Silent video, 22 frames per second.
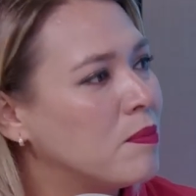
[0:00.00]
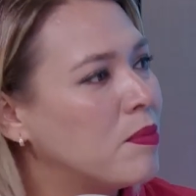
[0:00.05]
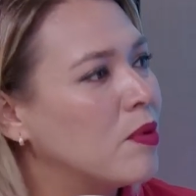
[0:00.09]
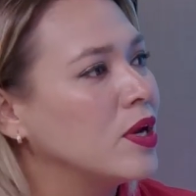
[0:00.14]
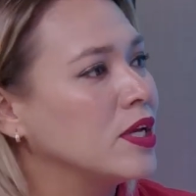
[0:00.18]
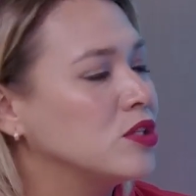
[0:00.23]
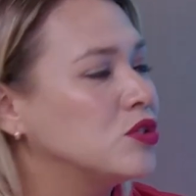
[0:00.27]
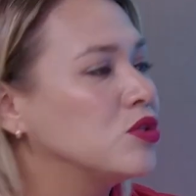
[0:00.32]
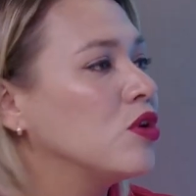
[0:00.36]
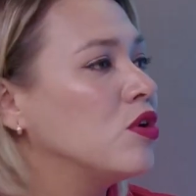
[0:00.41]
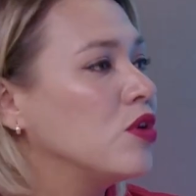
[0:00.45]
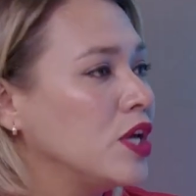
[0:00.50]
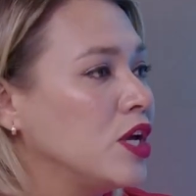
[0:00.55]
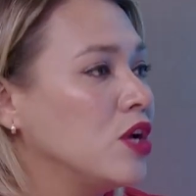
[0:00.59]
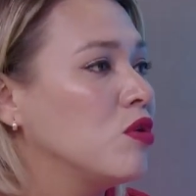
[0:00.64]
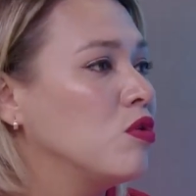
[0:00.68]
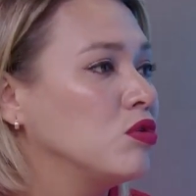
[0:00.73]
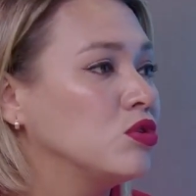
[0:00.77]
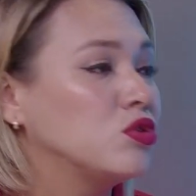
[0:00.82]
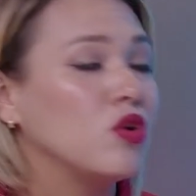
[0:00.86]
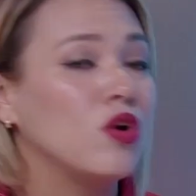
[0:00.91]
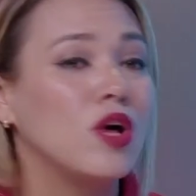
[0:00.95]
Por eso,
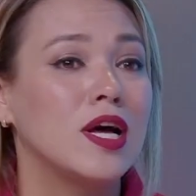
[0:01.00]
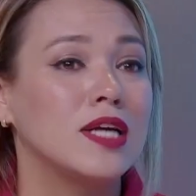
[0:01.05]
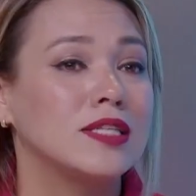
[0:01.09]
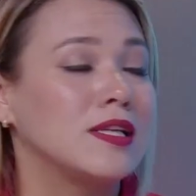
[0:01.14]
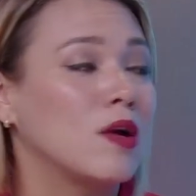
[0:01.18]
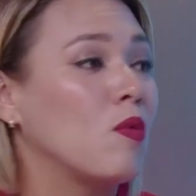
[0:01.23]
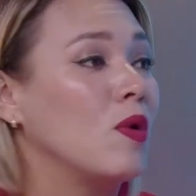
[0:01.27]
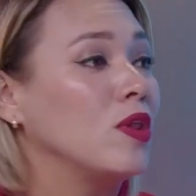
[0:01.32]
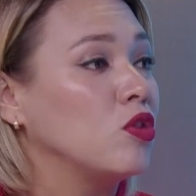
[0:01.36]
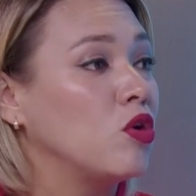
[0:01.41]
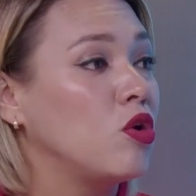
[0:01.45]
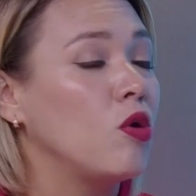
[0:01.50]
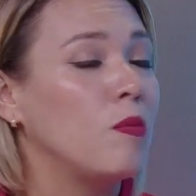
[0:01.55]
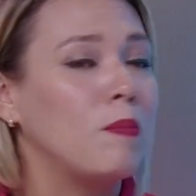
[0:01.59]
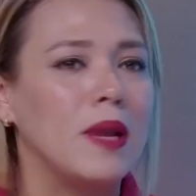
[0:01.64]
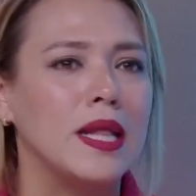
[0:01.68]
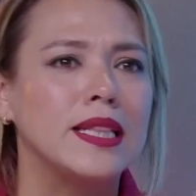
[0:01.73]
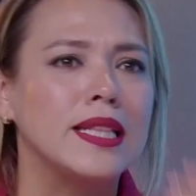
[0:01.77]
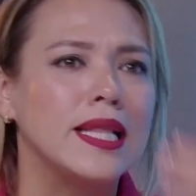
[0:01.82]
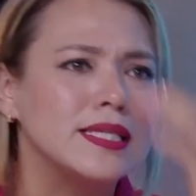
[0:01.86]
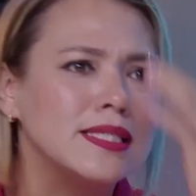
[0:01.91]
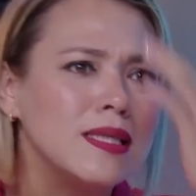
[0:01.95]
incluso hasta cuando lo
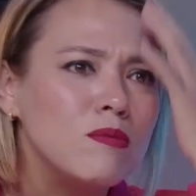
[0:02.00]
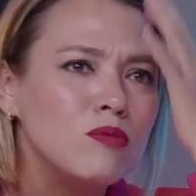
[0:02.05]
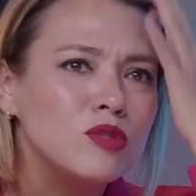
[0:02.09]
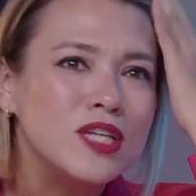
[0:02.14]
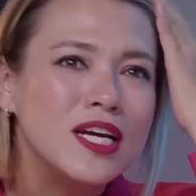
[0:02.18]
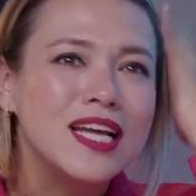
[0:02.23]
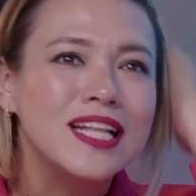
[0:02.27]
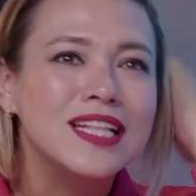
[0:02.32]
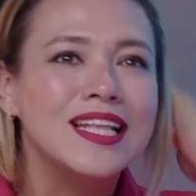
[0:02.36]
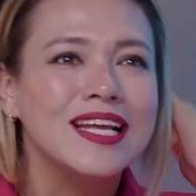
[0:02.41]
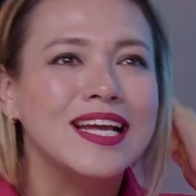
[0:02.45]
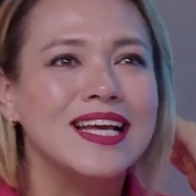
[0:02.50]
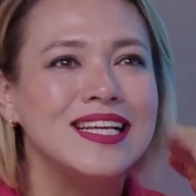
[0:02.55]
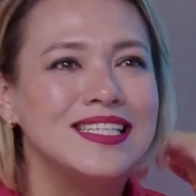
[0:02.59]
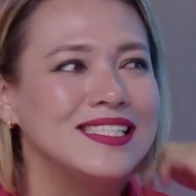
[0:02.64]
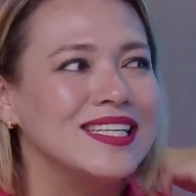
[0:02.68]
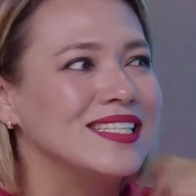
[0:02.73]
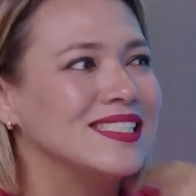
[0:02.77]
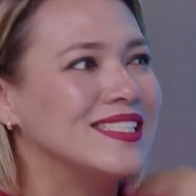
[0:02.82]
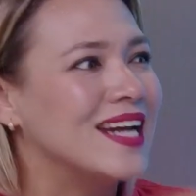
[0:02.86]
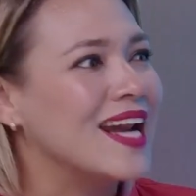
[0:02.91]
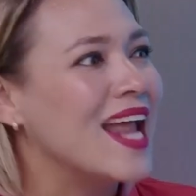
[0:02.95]
planteas, hay mucha gente que
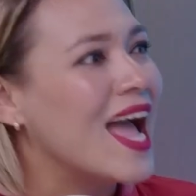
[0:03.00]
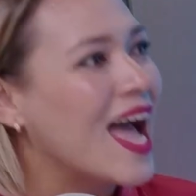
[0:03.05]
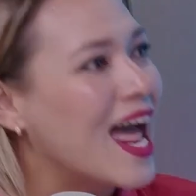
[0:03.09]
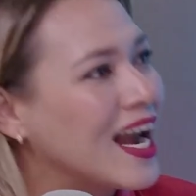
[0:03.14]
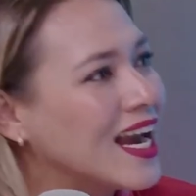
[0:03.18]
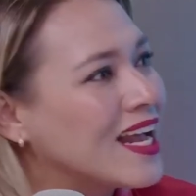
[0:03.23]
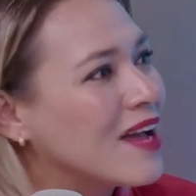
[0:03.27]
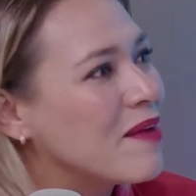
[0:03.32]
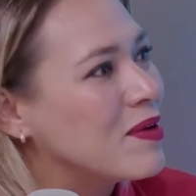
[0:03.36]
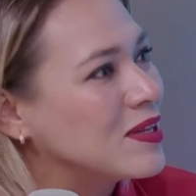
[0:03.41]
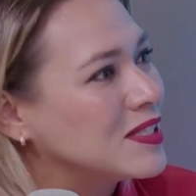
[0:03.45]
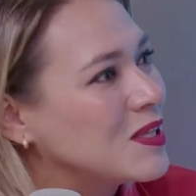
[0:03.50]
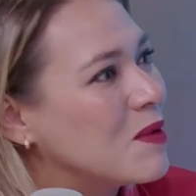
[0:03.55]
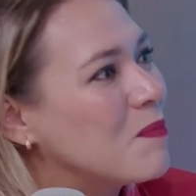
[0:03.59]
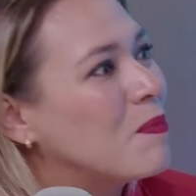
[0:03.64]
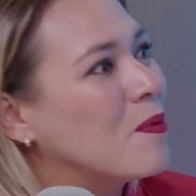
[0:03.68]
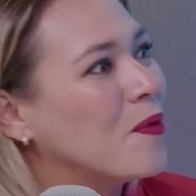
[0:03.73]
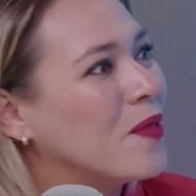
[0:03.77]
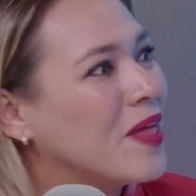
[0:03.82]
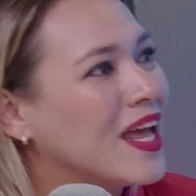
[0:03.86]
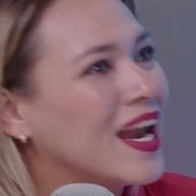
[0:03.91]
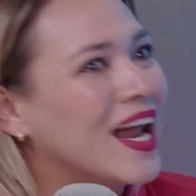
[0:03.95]
dice, es real que vas a
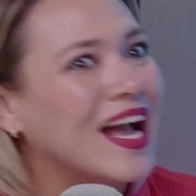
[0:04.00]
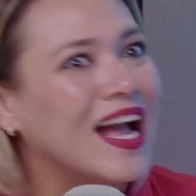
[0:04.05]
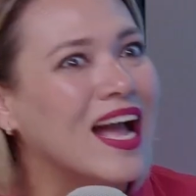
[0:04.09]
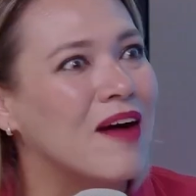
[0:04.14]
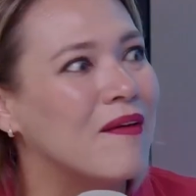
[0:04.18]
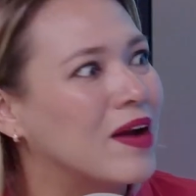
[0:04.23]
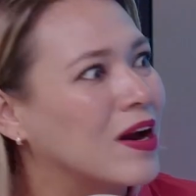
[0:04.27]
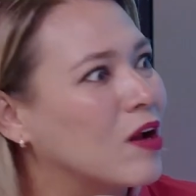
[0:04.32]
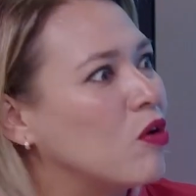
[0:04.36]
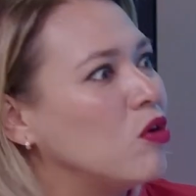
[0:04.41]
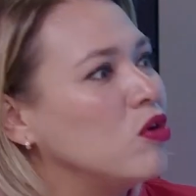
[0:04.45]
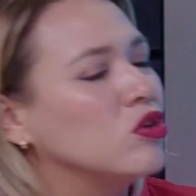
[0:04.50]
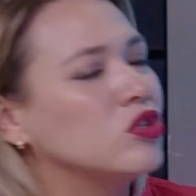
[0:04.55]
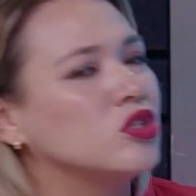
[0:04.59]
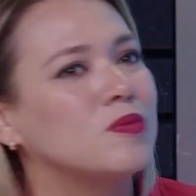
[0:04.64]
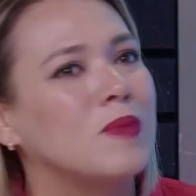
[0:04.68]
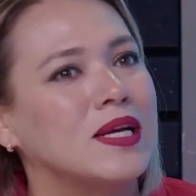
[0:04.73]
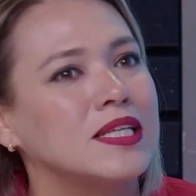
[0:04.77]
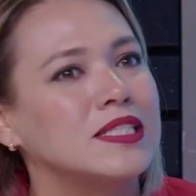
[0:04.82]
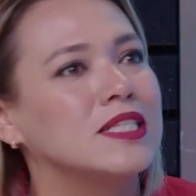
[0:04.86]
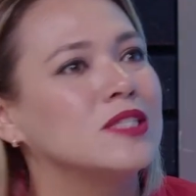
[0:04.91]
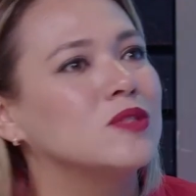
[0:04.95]
poder acabar con
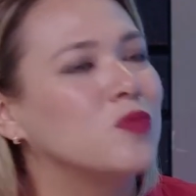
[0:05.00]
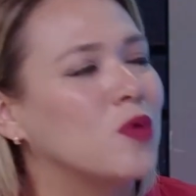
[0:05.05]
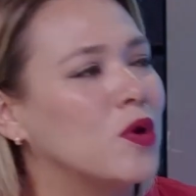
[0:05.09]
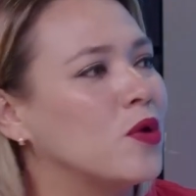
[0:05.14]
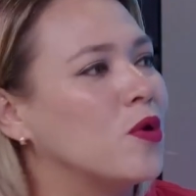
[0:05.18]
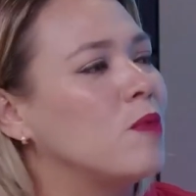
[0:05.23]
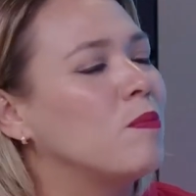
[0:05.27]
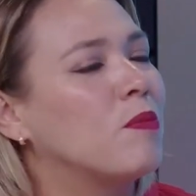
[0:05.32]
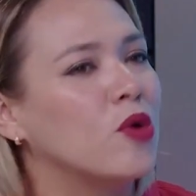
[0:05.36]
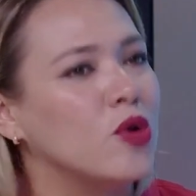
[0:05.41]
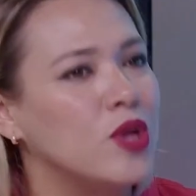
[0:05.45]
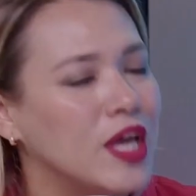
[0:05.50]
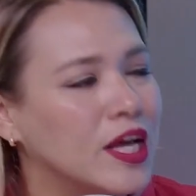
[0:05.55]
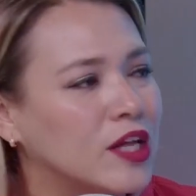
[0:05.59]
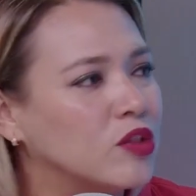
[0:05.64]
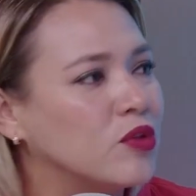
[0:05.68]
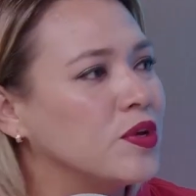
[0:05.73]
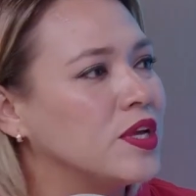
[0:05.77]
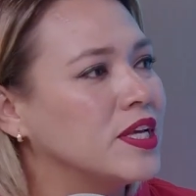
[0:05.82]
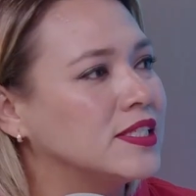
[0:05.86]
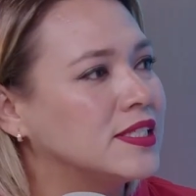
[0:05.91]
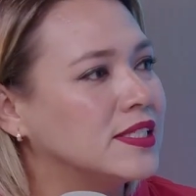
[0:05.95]
los baches. Bueno, el
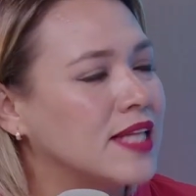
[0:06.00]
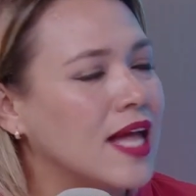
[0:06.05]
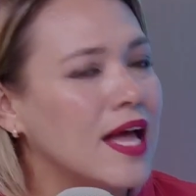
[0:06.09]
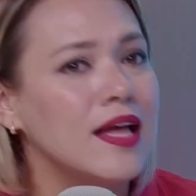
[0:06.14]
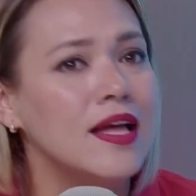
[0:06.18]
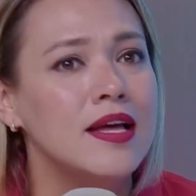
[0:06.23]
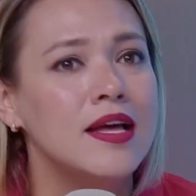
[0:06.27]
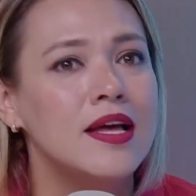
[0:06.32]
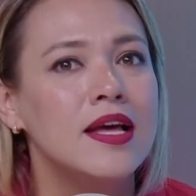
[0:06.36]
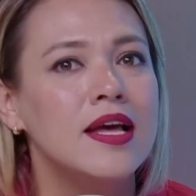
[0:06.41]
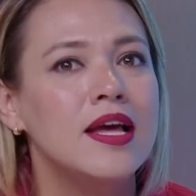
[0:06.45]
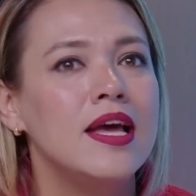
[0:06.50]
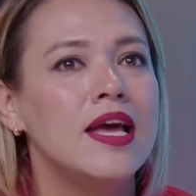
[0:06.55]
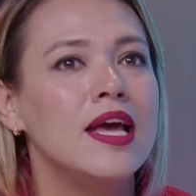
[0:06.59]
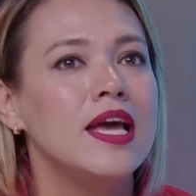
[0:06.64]
proyecto ya está